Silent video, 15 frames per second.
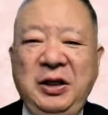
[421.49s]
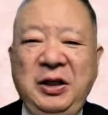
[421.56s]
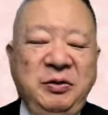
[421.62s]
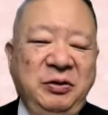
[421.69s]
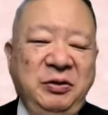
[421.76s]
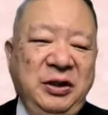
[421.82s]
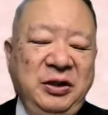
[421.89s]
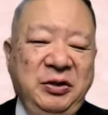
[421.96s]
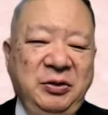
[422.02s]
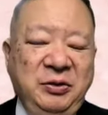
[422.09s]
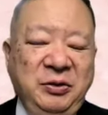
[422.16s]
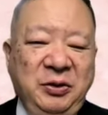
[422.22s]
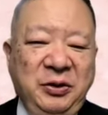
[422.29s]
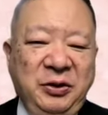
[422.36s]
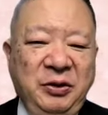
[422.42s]
いい国作
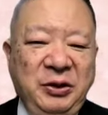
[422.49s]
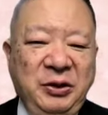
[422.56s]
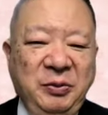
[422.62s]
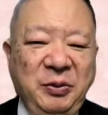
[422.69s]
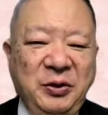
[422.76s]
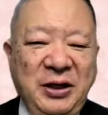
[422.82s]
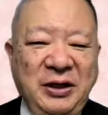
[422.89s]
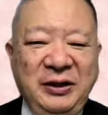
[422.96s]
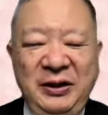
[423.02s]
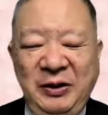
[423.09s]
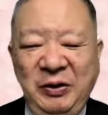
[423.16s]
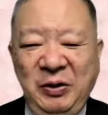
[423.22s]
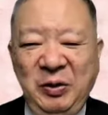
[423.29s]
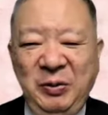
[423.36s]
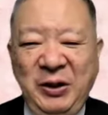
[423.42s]
ろう頼朝さんってね、
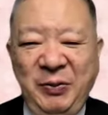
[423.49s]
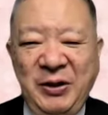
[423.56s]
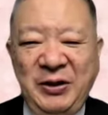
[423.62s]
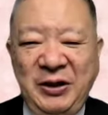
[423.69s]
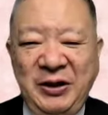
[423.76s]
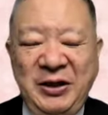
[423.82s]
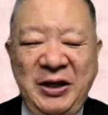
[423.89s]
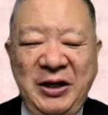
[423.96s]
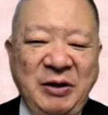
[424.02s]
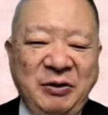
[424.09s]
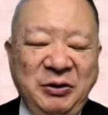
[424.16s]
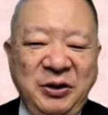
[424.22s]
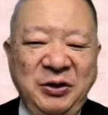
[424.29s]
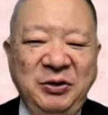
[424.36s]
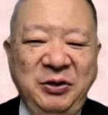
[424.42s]
こう覚えましたね、
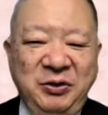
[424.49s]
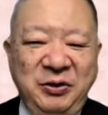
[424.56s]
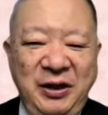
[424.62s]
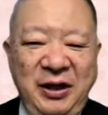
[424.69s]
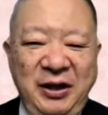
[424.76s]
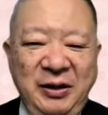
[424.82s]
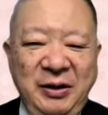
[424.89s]
1192年。